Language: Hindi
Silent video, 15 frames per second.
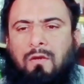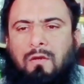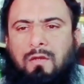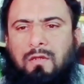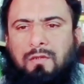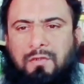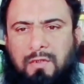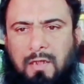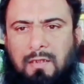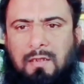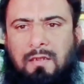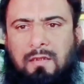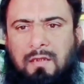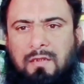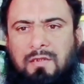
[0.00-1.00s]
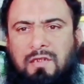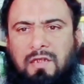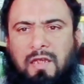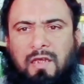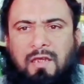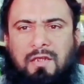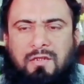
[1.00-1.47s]
और ज़्यादातर
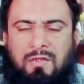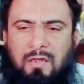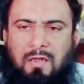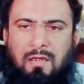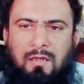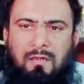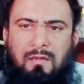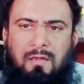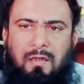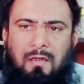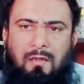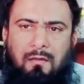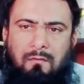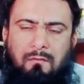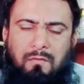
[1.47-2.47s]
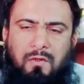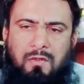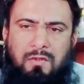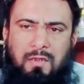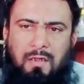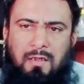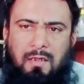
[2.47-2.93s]
सीने की जकड़न का
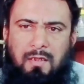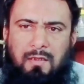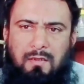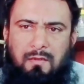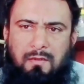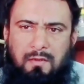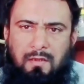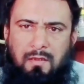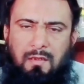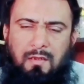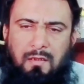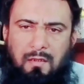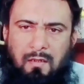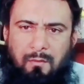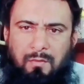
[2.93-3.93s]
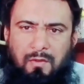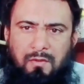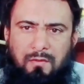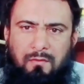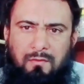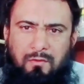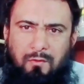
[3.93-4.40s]
बहुत ज़्यादा ये अभी
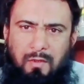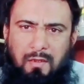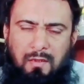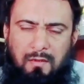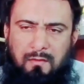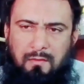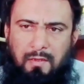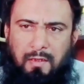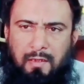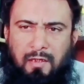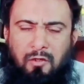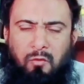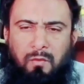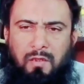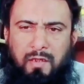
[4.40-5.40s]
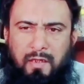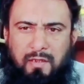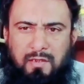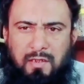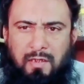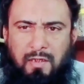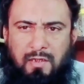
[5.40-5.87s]
जो है ना देखने को मिलता है
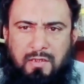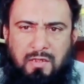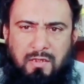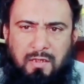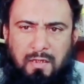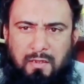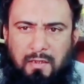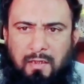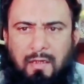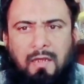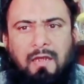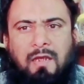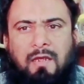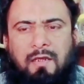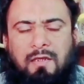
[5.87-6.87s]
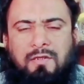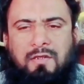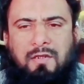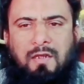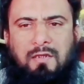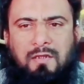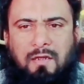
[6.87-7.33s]
इसके केसेस आते हैं कि
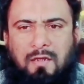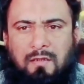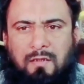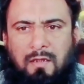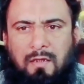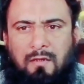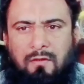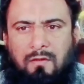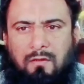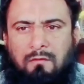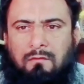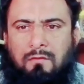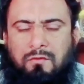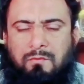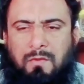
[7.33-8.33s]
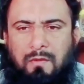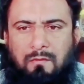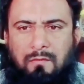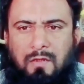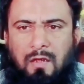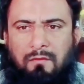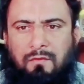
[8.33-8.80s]
सीना जकड़ता है और उसमें
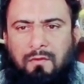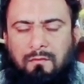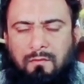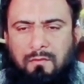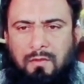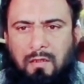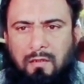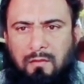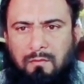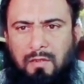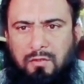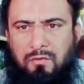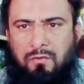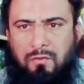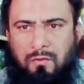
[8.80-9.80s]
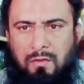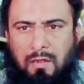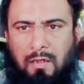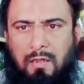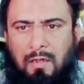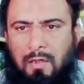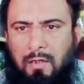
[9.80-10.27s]
काफ़ी दर्द महसूस
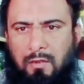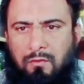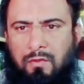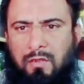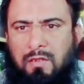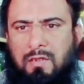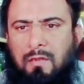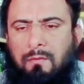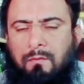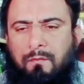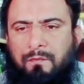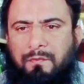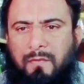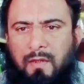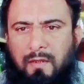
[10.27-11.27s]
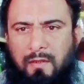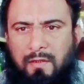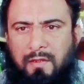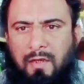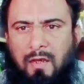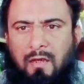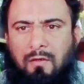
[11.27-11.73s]
होता है तो ये सब
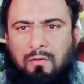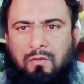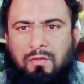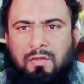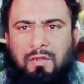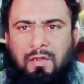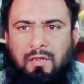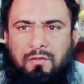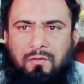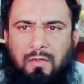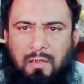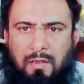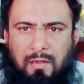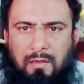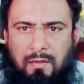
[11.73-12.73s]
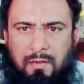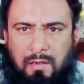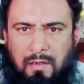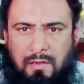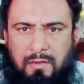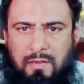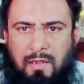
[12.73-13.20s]
रिया होती है जो अटकती
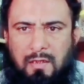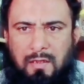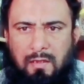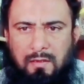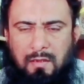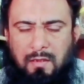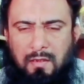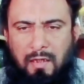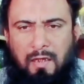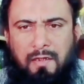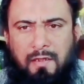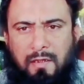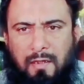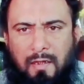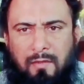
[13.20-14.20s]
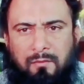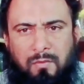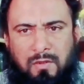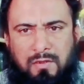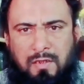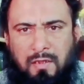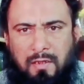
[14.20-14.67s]
है ज़्यादातर नाइन
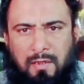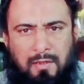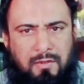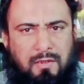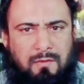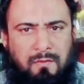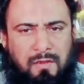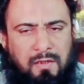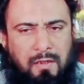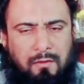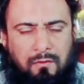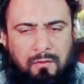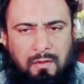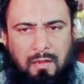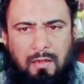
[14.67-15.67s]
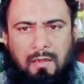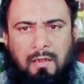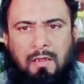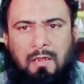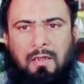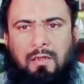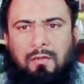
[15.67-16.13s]
परसेंट केसेस में यही होता है
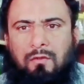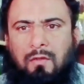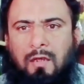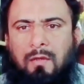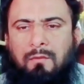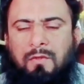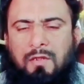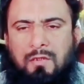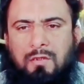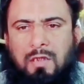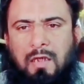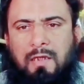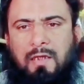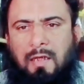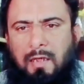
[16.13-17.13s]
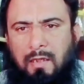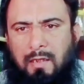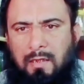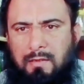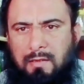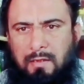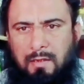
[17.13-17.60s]
तो अब इसका क्या
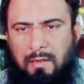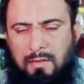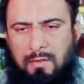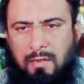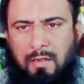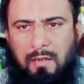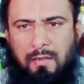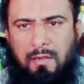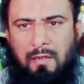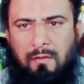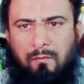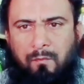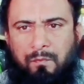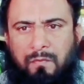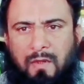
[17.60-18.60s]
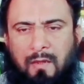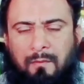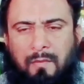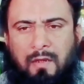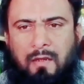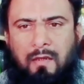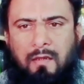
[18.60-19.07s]
करना चाहिए इसके लिए
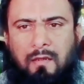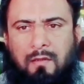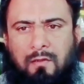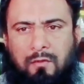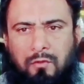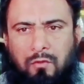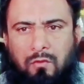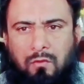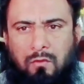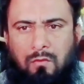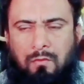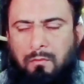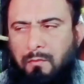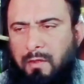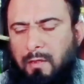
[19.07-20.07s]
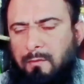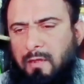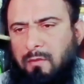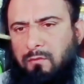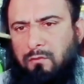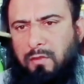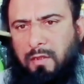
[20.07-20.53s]
मैं जो मेरा
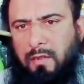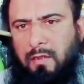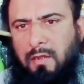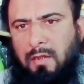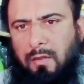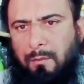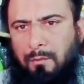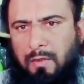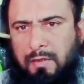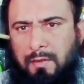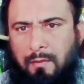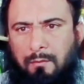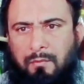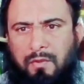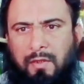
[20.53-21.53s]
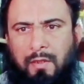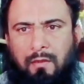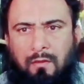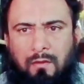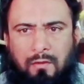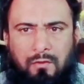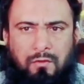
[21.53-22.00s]
मामूल है मतब भी है
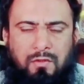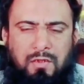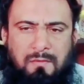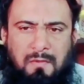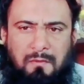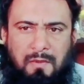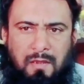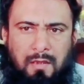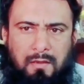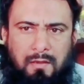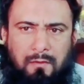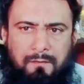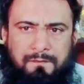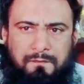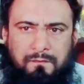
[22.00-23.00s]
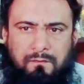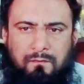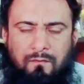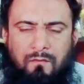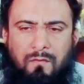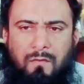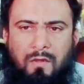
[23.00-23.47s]
और जो चीज़ मैं बनाता हूँ
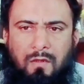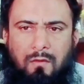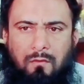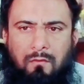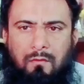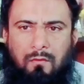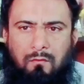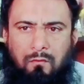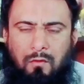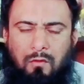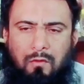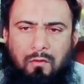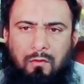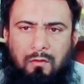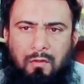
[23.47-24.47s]
वो